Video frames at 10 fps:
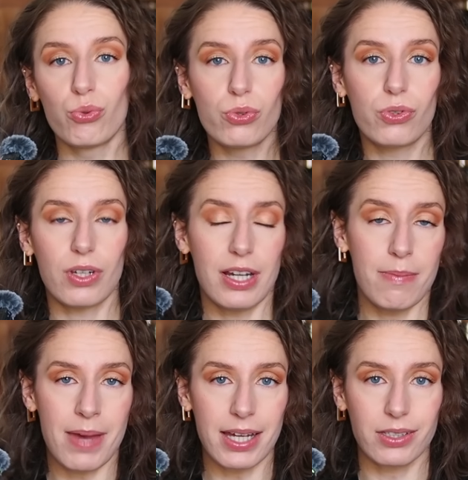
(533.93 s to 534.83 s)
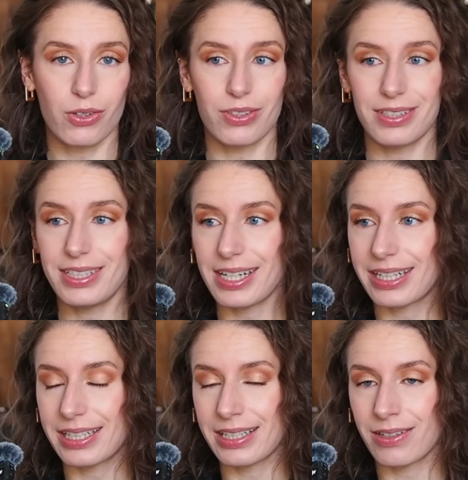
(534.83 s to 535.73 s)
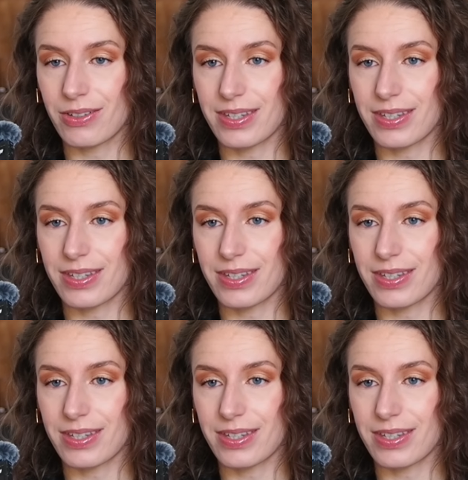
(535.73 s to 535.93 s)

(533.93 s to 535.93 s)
Toutes les marques déclinent